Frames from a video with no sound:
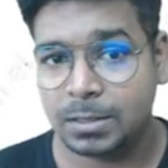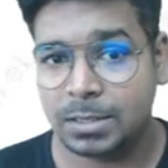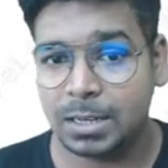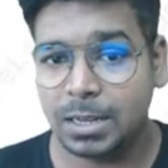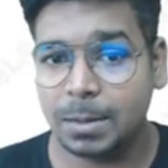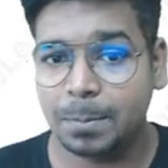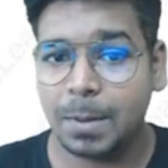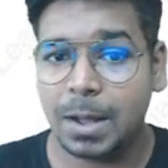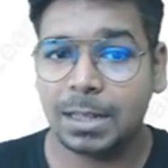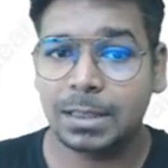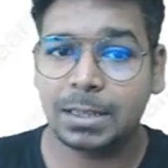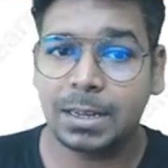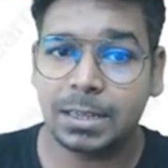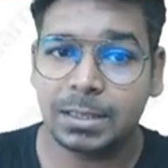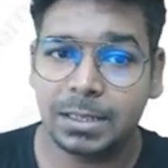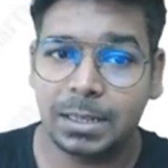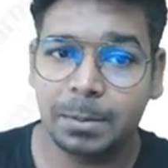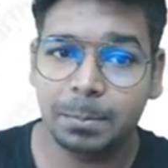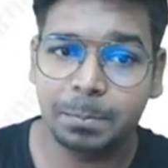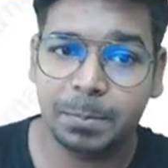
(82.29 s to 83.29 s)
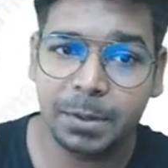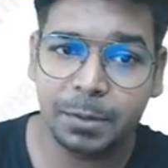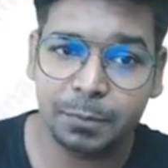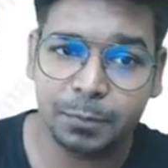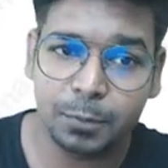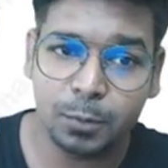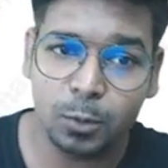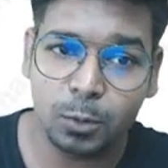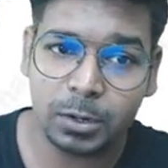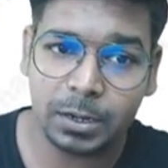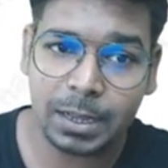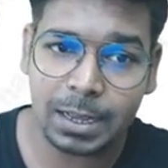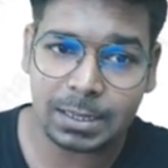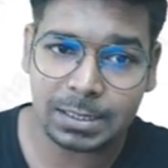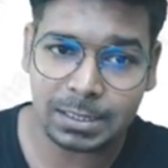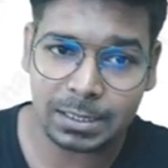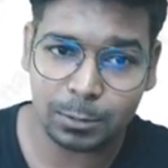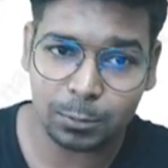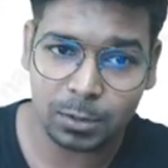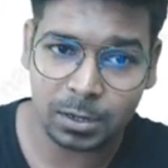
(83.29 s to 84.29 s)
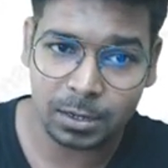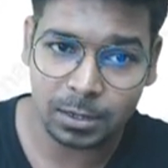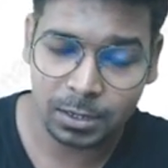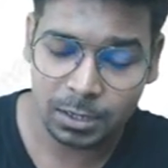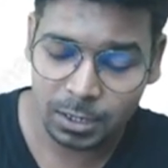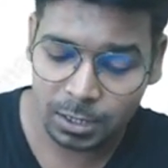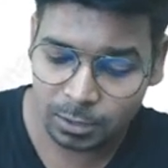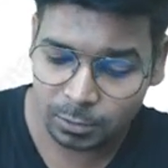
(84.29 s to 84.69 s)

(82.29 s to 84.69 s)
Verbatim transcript: चलिए बात करते हैं बिफोर कैसे होगा